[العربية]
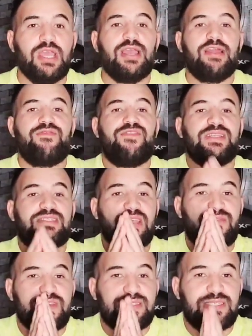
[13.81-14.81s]

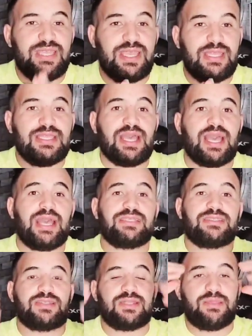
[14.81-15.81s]
الفلسفه الزائده
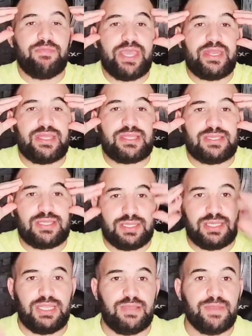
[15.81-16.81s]
خسرت مهنه
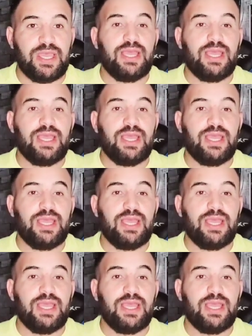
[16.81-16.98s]
التدريب